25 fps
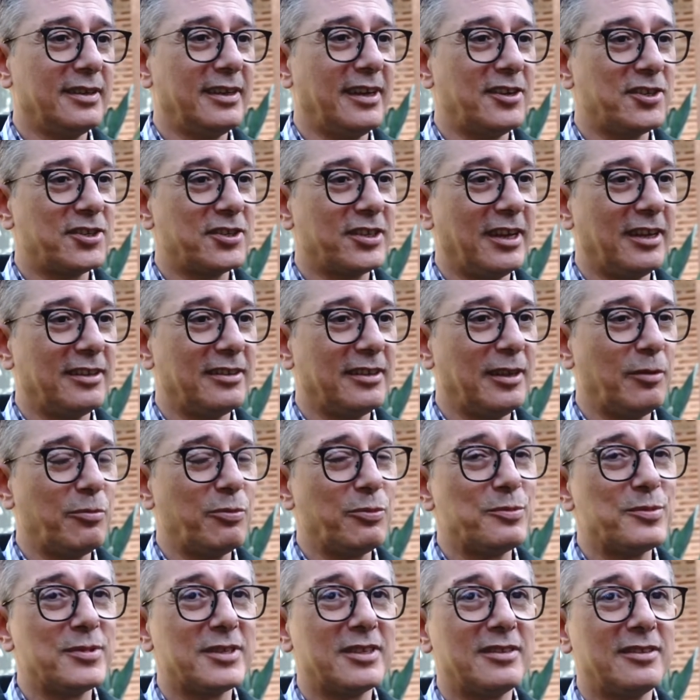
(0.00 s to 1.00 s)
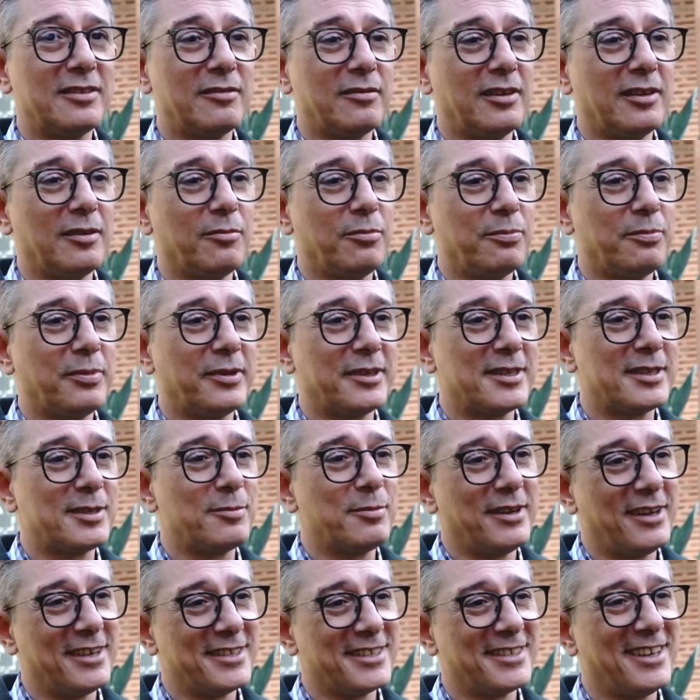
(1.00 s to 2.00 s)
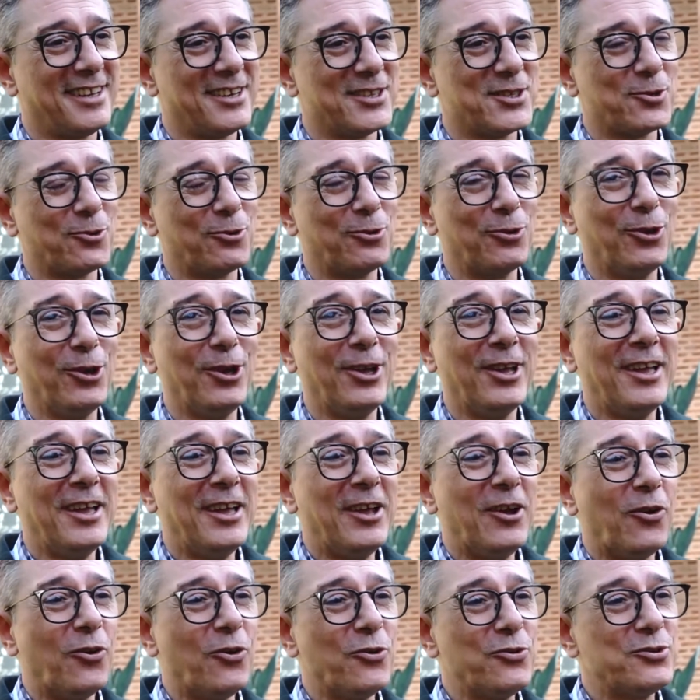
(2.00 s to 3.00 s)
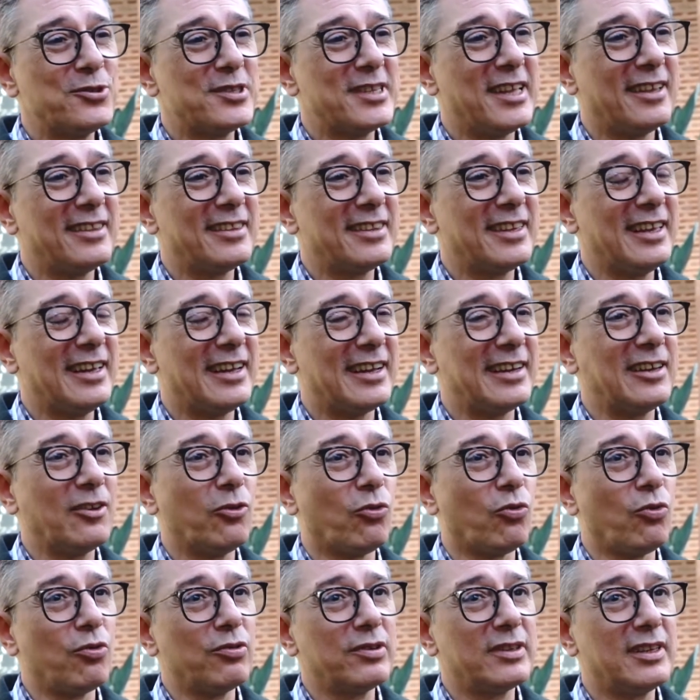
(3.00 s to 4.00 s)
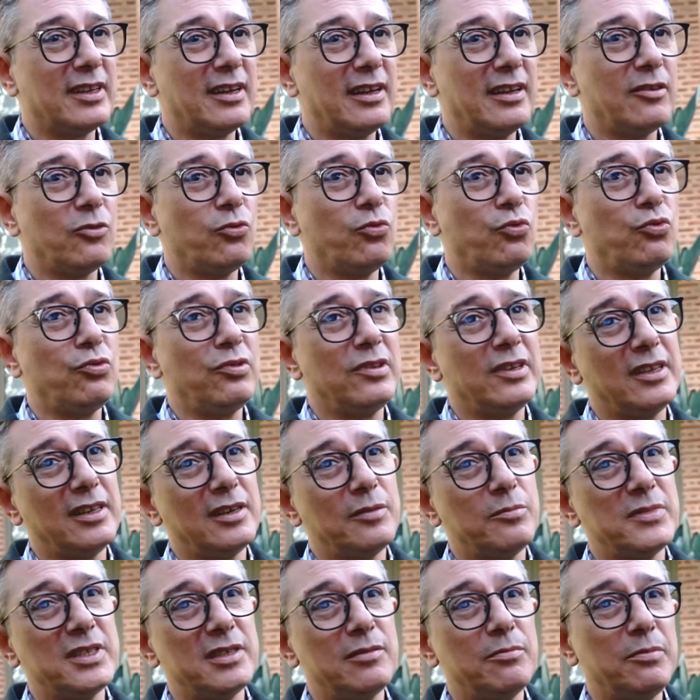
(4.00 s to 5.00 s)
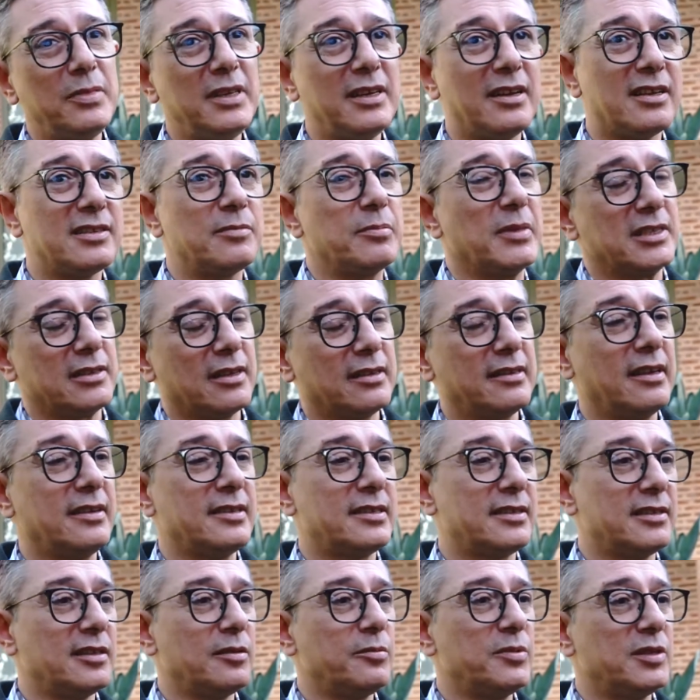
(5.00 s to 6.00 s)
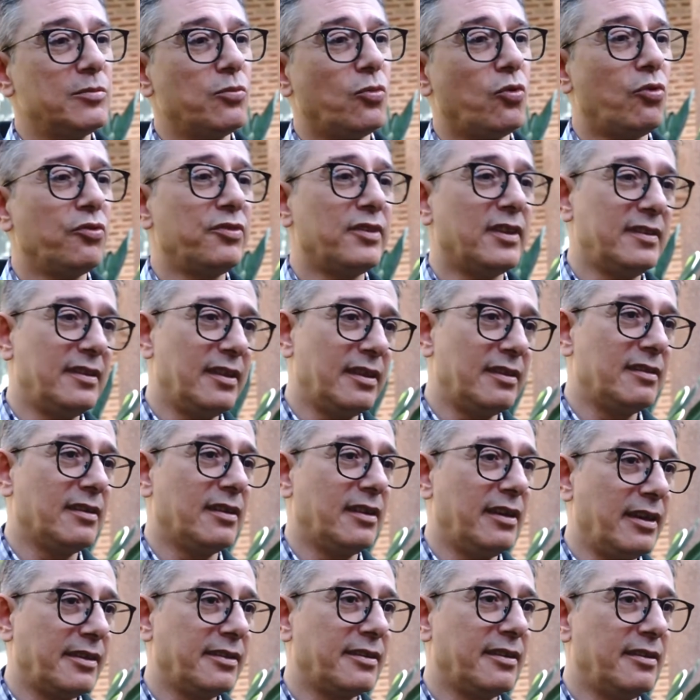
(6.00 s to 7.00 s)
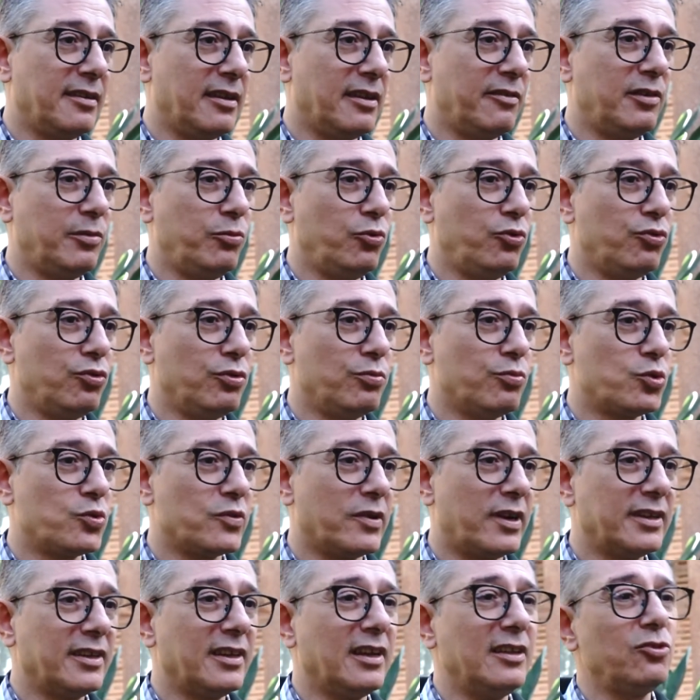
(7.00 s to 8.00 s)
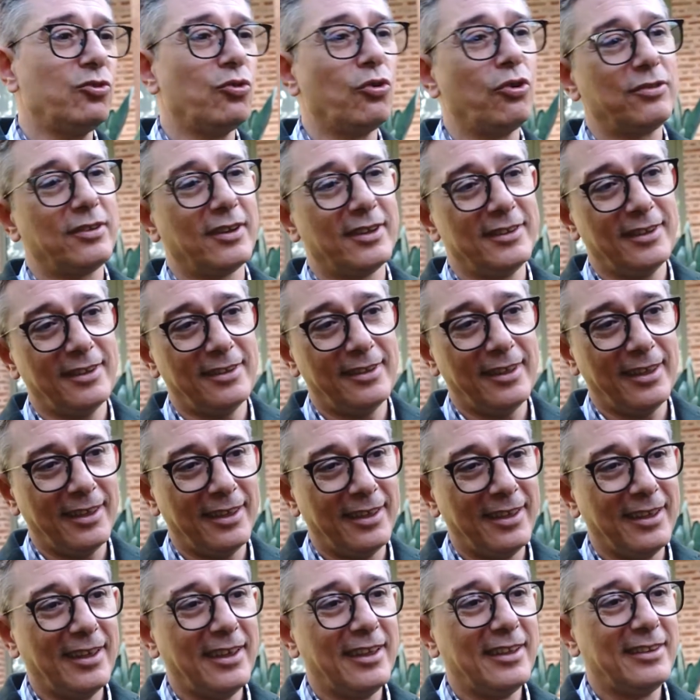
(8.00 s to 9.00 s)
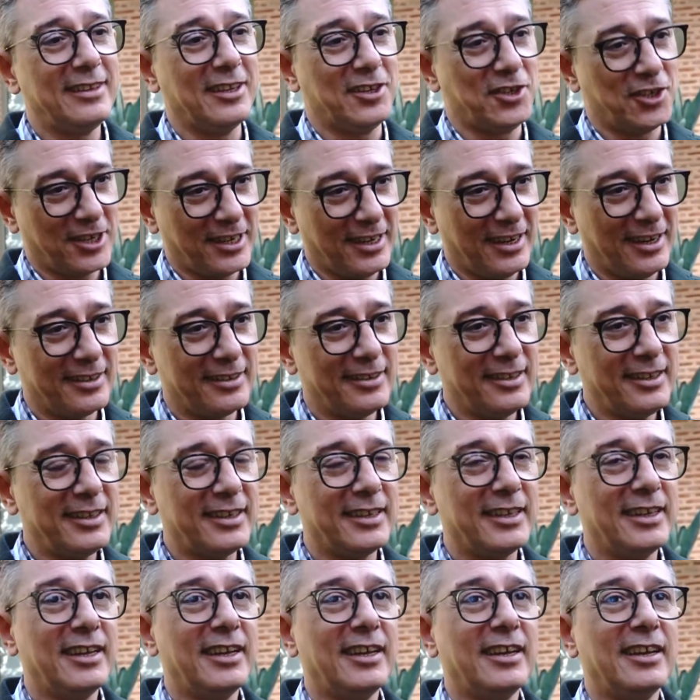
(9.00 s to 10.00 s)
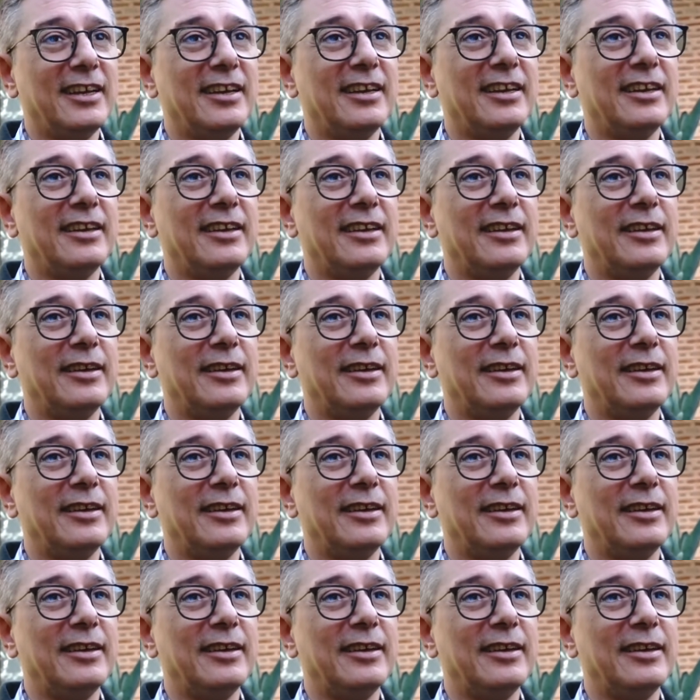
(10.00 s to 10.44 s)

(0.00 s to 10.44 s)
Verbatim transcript: gençken hepimizin e, parası biraz daha azalıyor. O yüzden de hani orada ürünlerimizin biraz mesela tesisde bizim 10 adet ayak tedavili bir ürünümüz varken 4 adede de çıkardık. E,